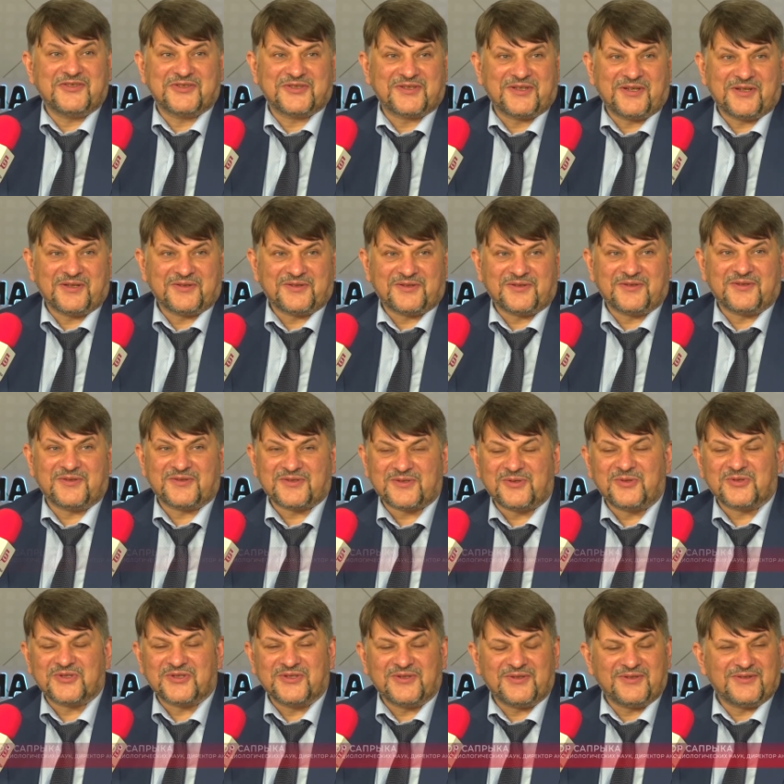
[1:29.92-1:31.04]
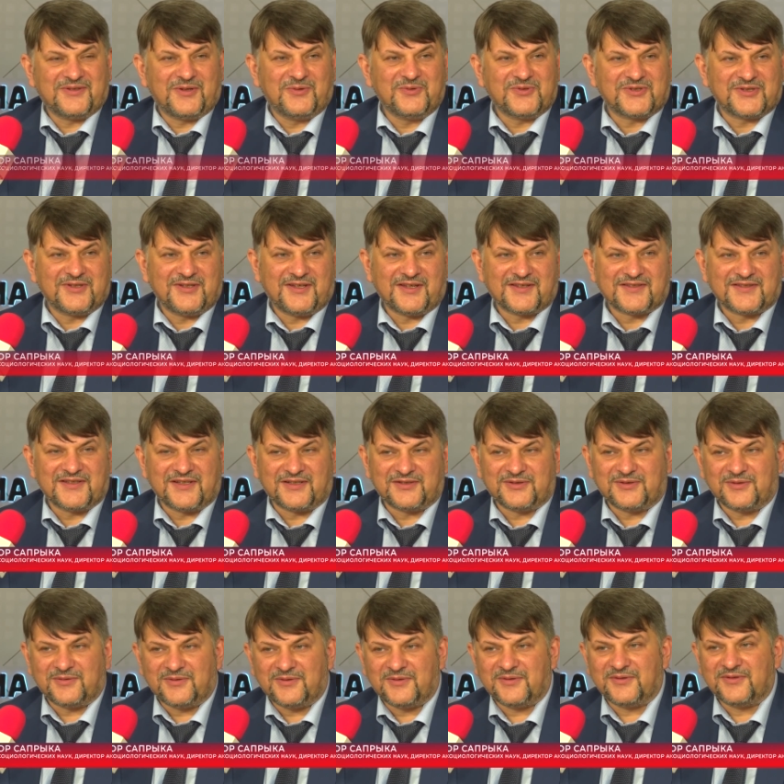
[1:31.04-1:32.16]
читают э, сложный научный язык,
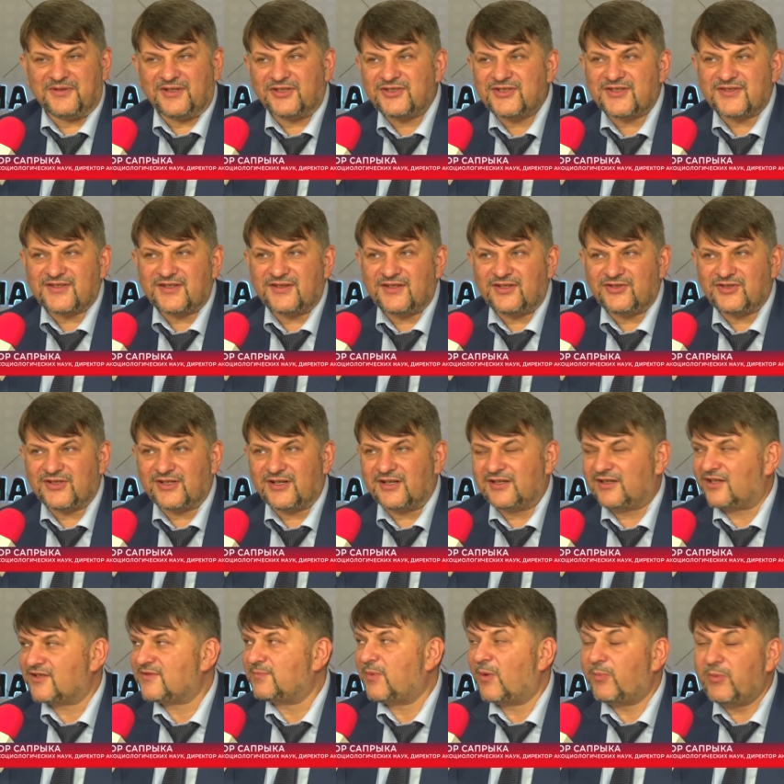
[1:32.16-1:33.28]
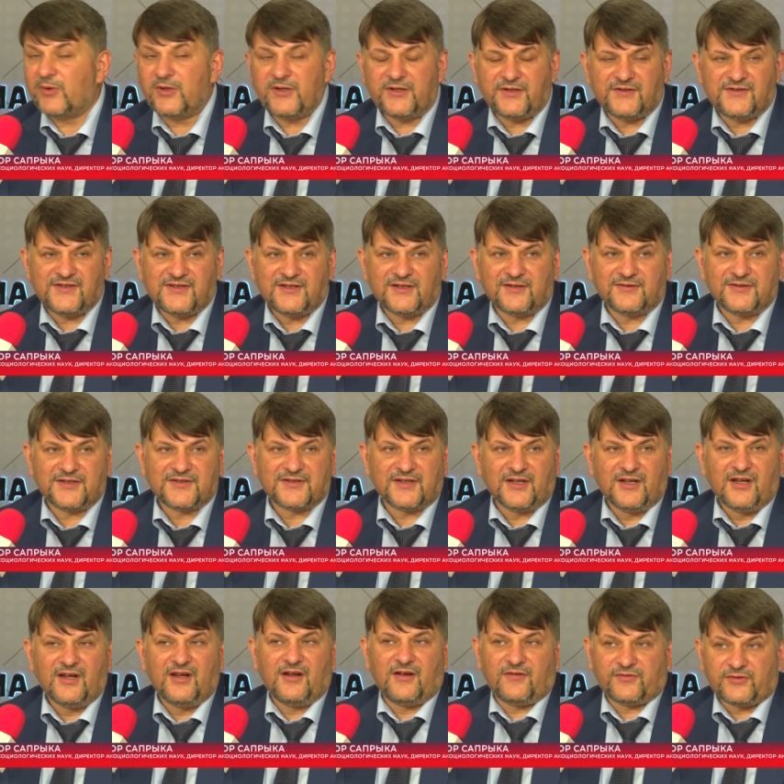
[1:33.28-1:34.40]
то наша задача как раз популяризировать,
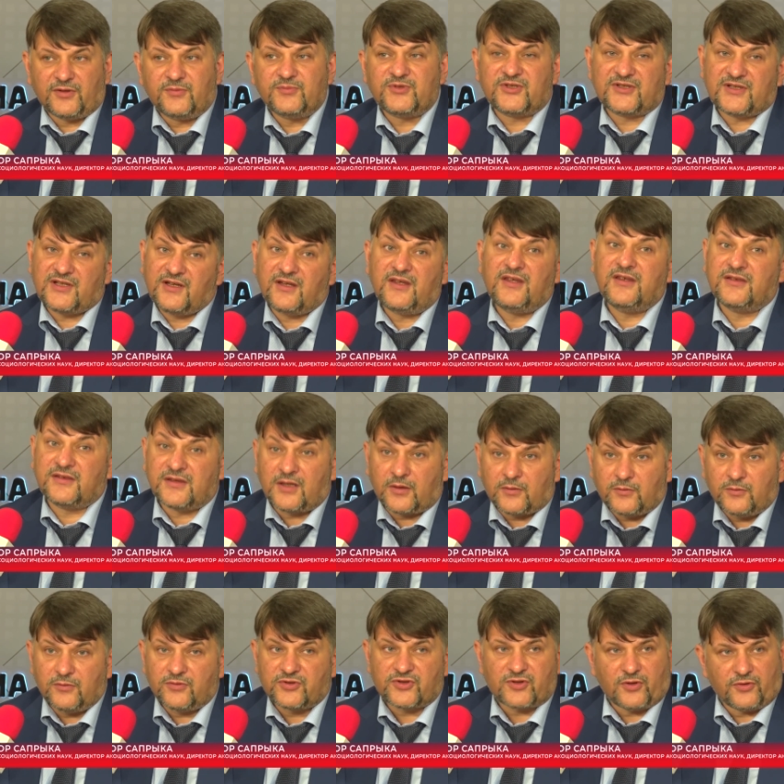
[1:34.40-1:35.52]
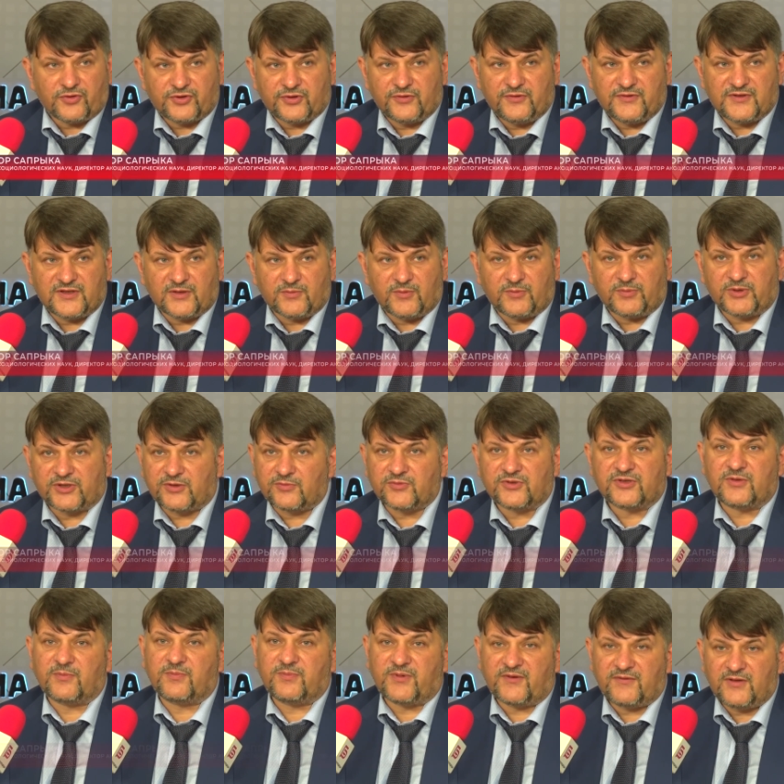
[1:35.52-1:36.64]
в том числе и такую сложную тему. Потому что,
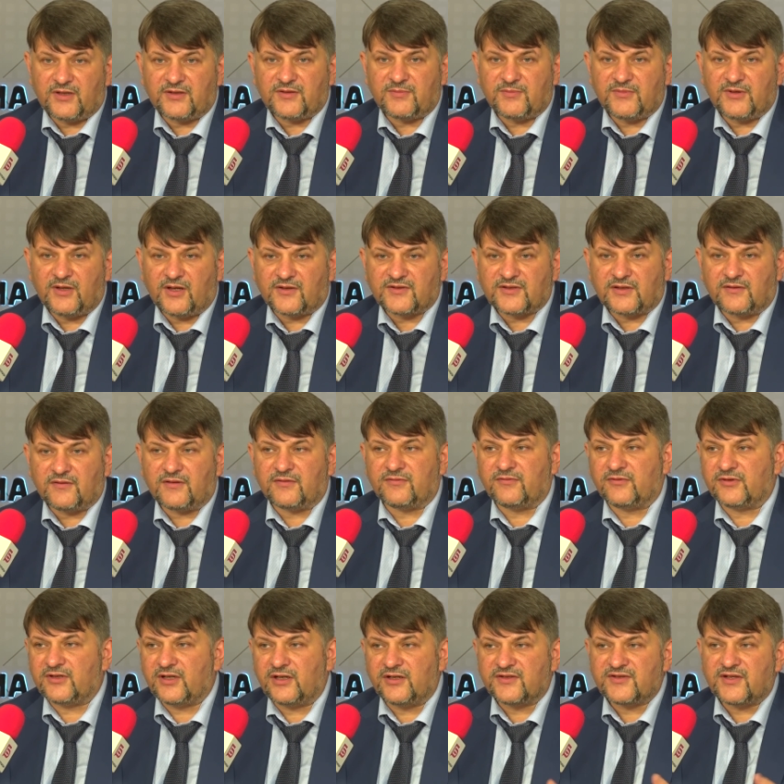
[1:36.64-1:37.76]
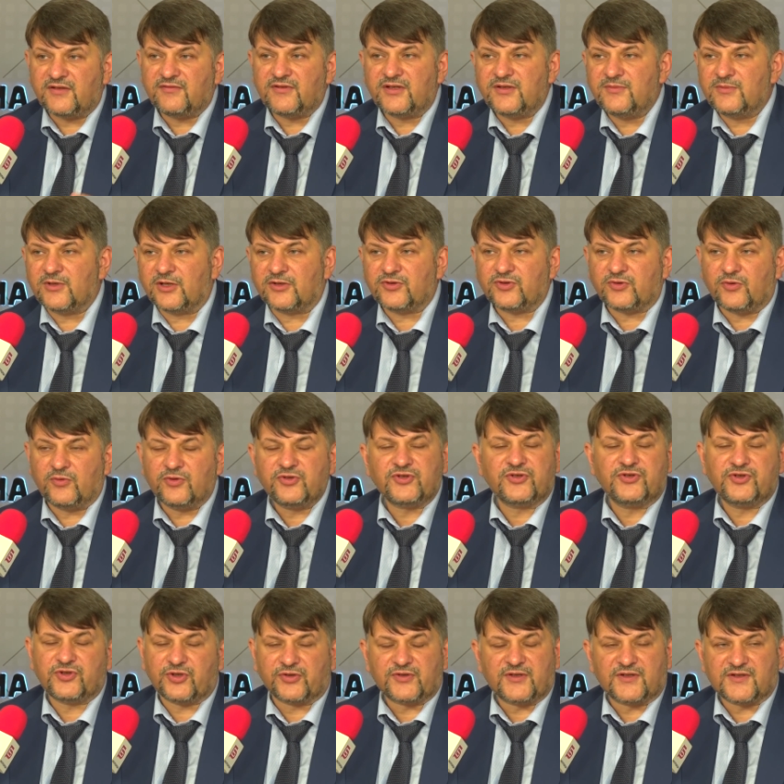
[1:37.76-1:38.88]
поверьте мне на слово, вот Александр Владимирович очень
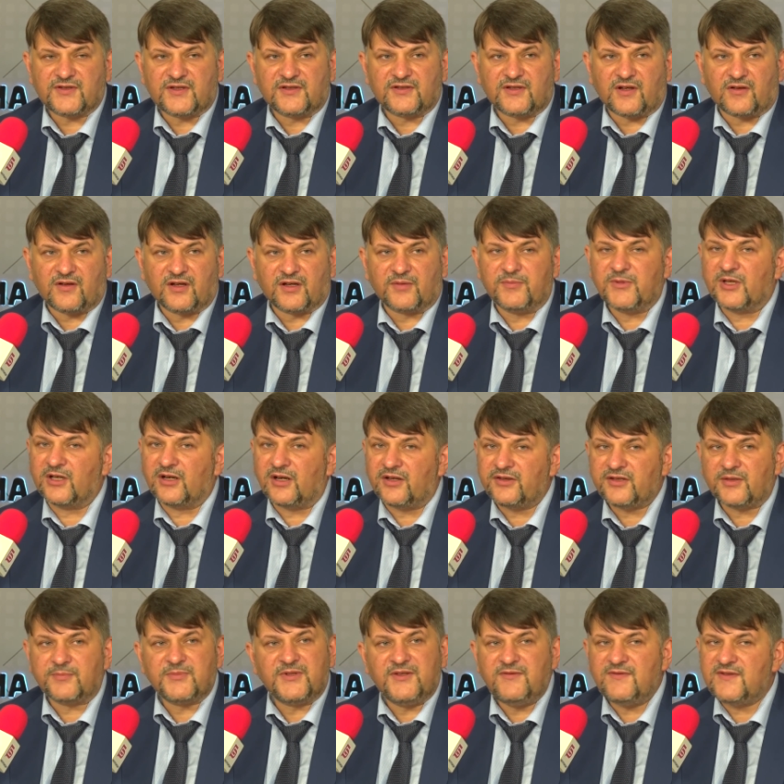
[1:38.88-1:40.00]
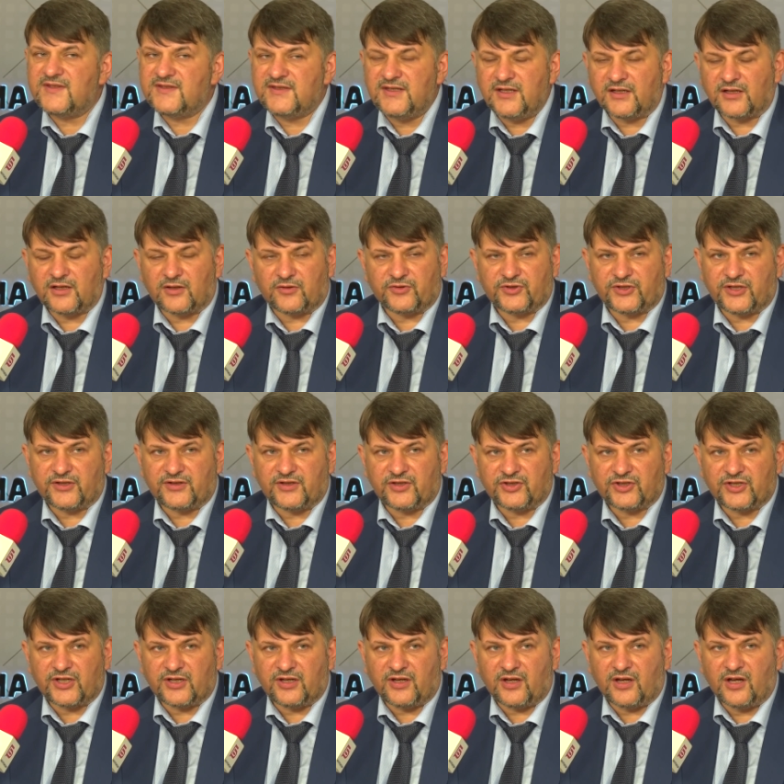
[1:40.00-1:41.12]
четко сказал, к мигрантам не везде хорошие
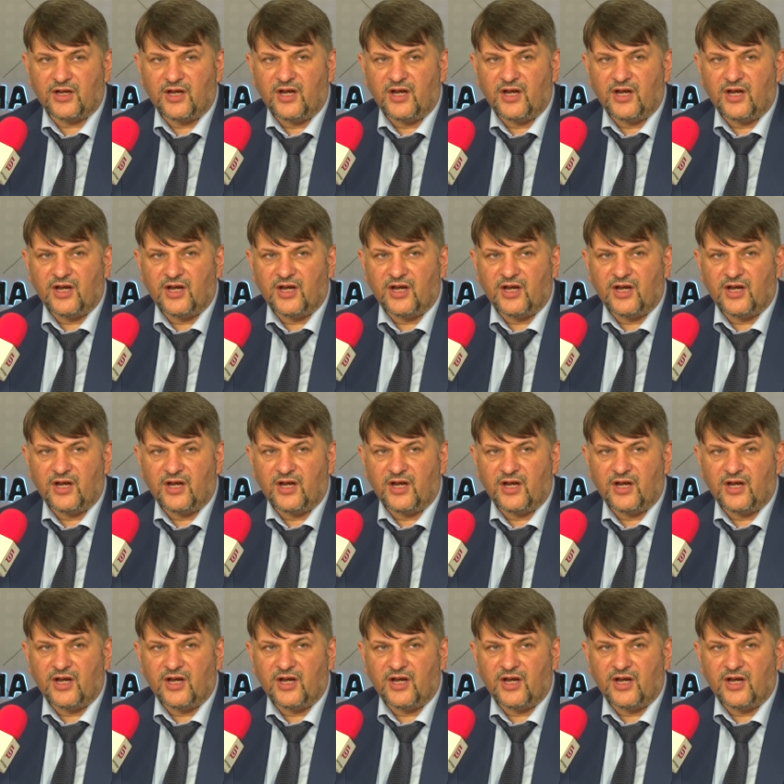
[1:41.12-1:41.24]
отношения.